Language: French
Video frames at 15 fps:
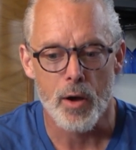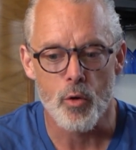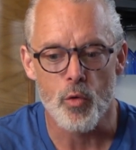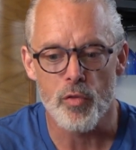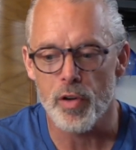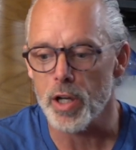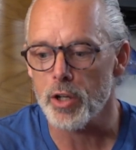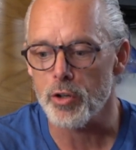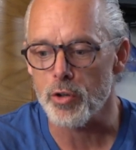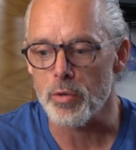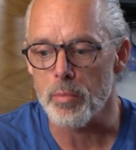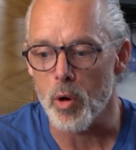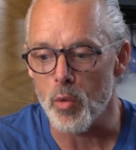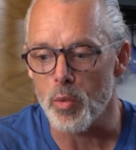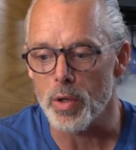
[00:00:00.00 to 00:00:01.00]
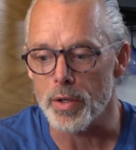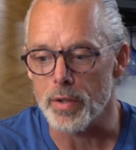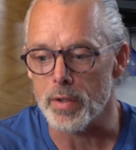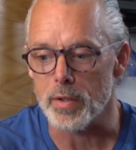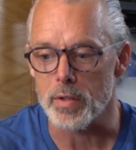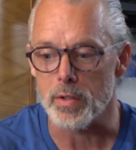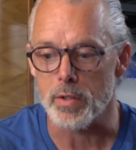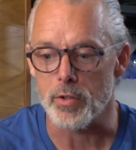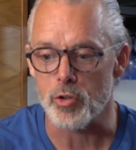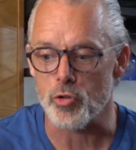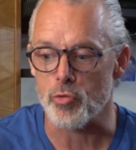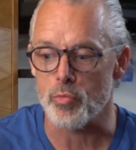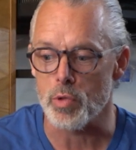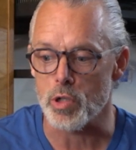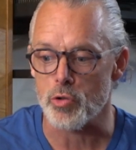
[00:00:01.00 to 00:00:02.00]
au fait que, bon, euh,
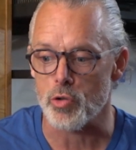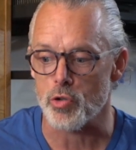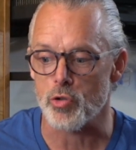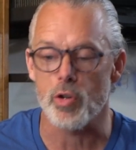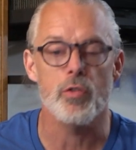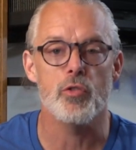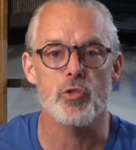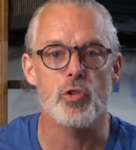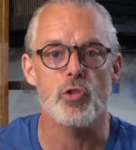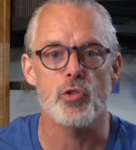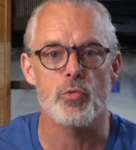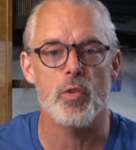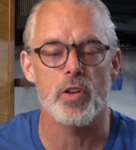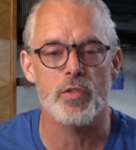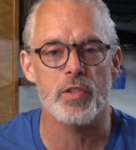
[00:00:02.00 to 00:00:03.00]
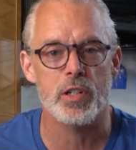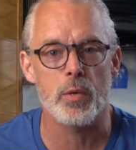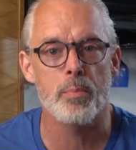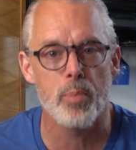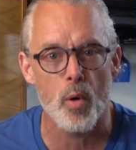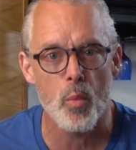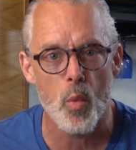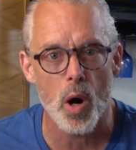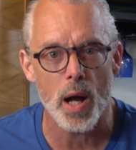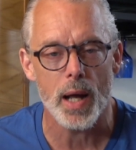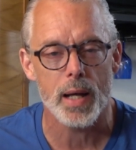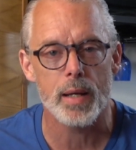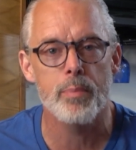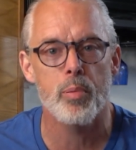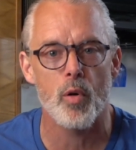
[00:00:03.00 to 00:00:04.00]
je, fais ça pour moi
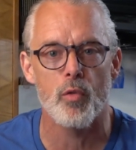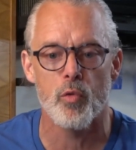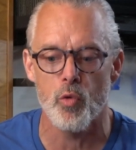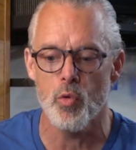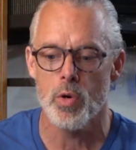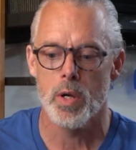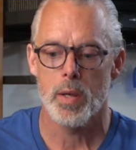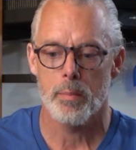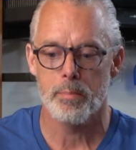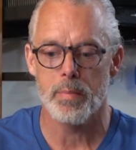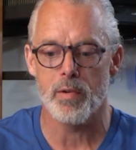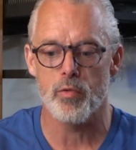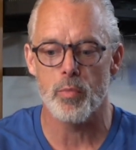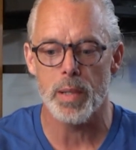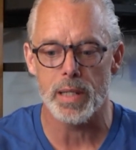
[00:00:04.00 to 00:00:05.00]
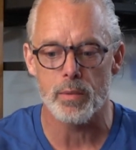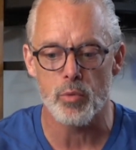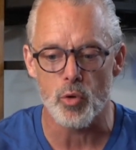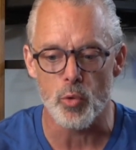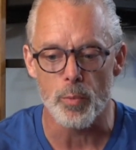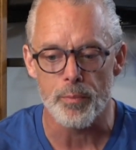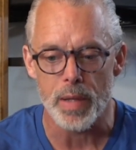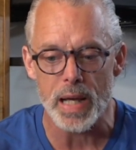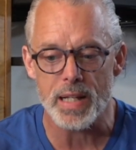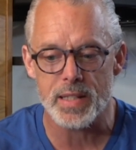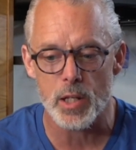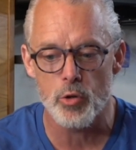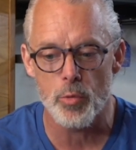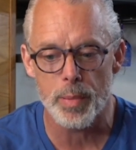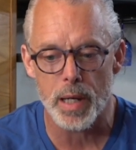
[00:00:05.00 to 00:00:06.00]
et pour vous, mais vous m'aidez beaucoup. Hey,
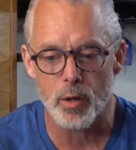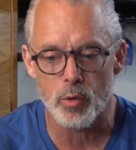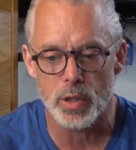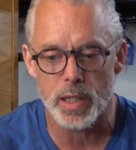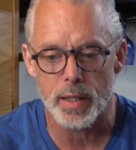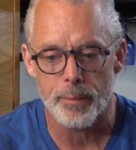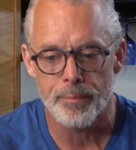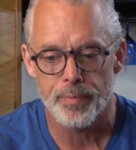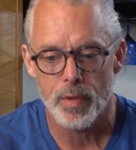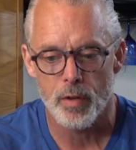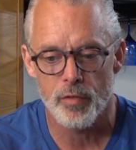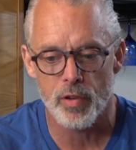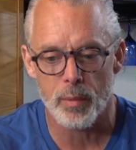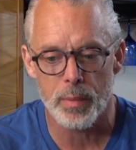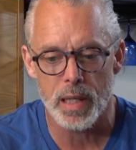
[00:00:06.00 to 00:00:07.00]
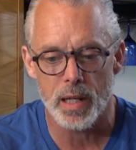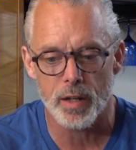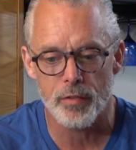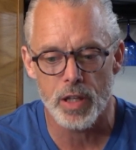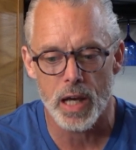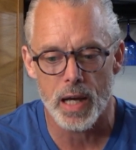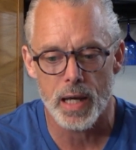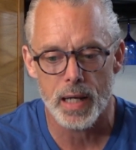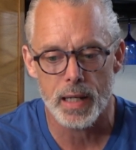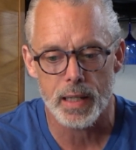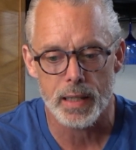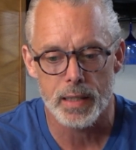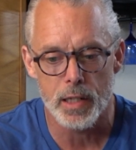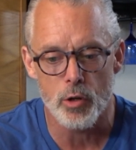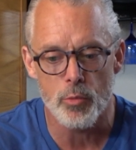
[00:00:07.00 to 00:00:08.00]
salut Pierre Audet, La Rivière,
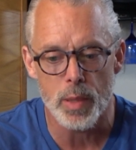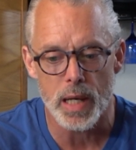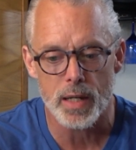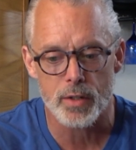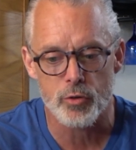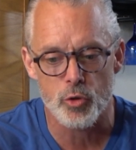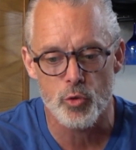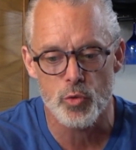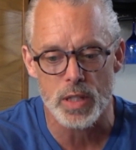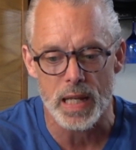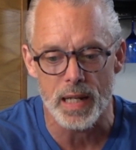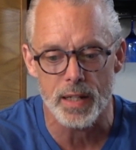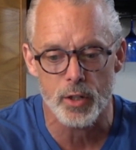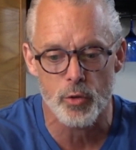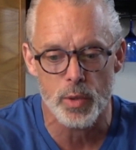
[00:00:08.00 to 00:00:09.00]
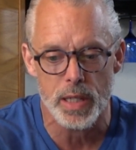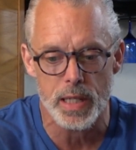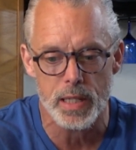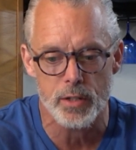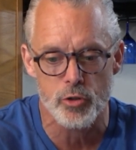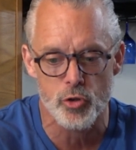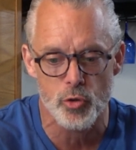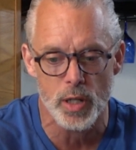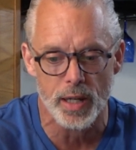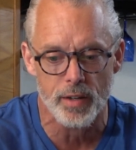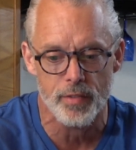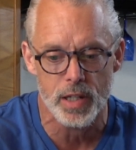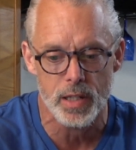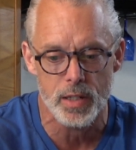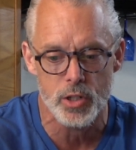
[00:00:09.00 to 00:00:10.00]
La Lumière, excuse, Hélène Green, Julie
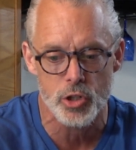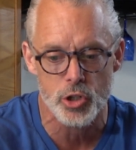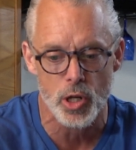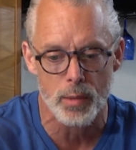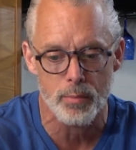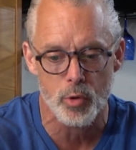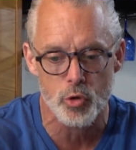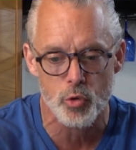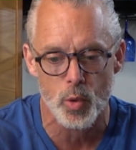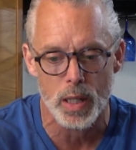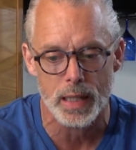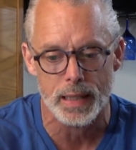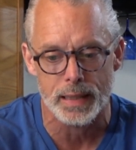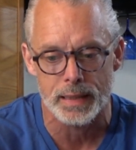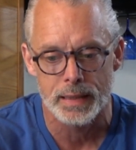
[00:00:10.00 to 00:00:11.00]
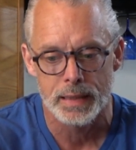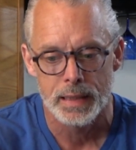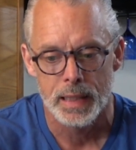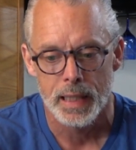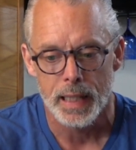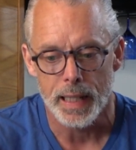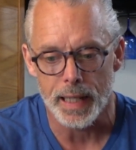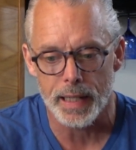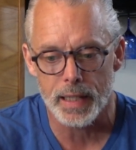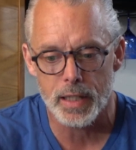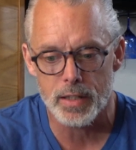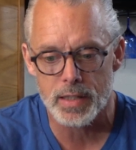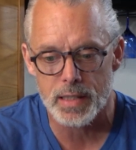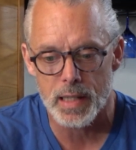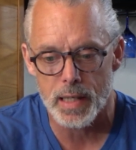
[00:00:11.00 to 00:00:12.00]
Rainville, Charles Bourgeois, Éric
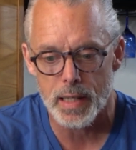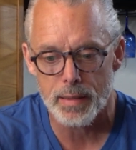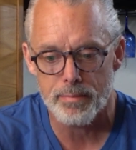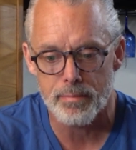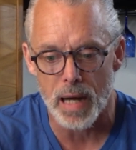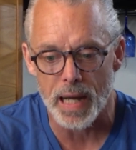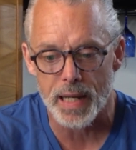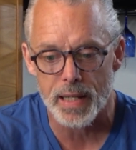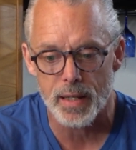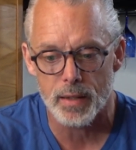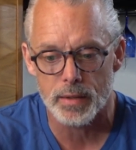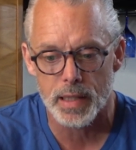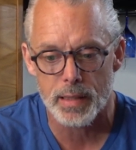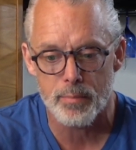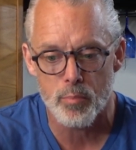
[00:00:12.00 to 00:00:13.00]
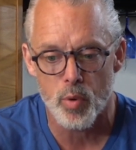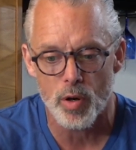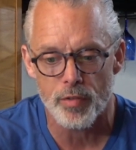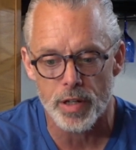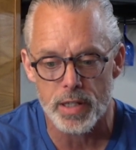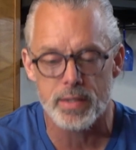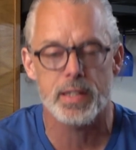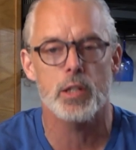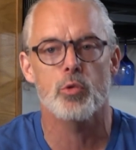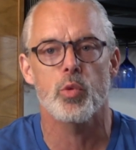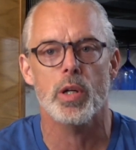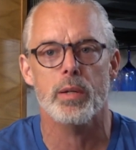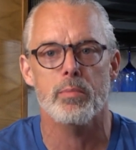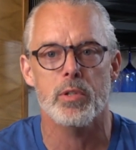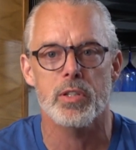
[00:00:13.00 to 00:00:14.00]
Gosselin, Marie-André Boivin, c'est
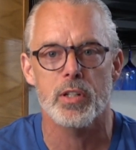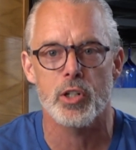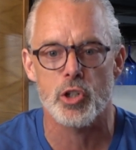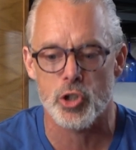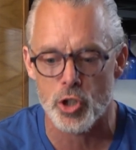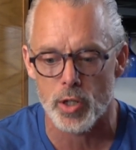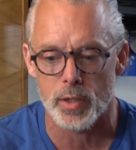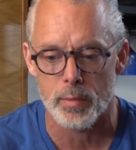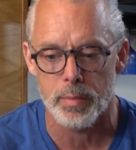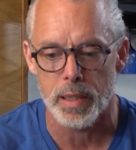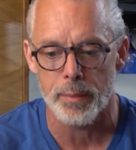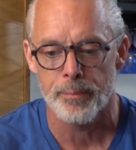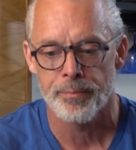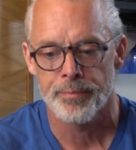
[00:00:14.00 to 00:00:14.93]
toi qui me dis que je chantais bien.